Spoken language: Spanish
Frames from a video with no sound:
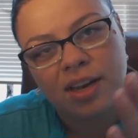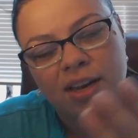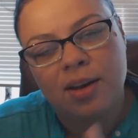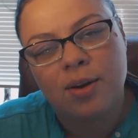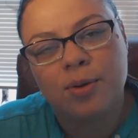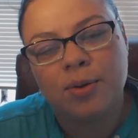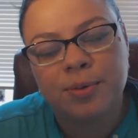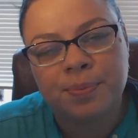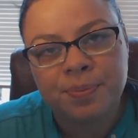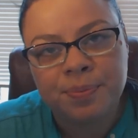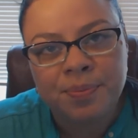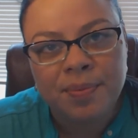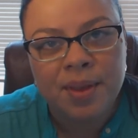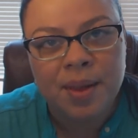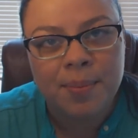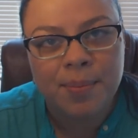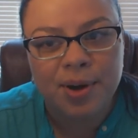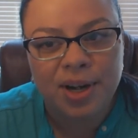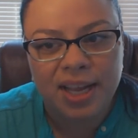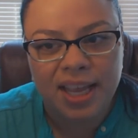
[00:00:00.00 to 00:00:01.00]
Carilú,
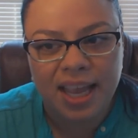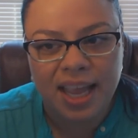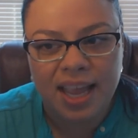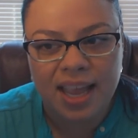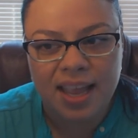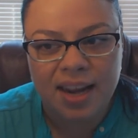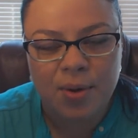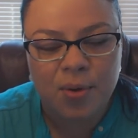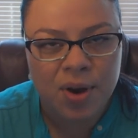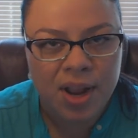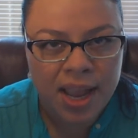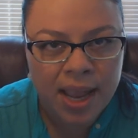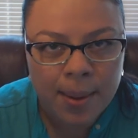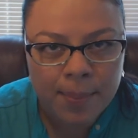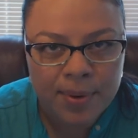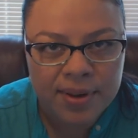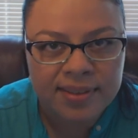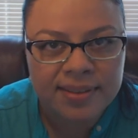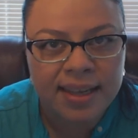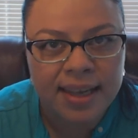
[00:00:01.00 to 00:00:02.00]
porque eres un
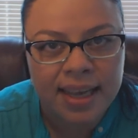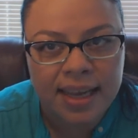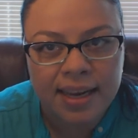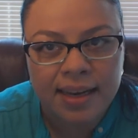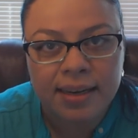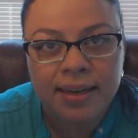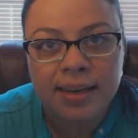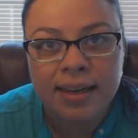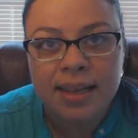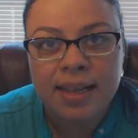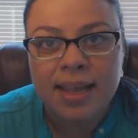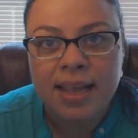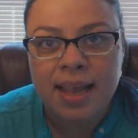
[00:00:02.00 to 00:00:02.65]
ejemplo a seguir.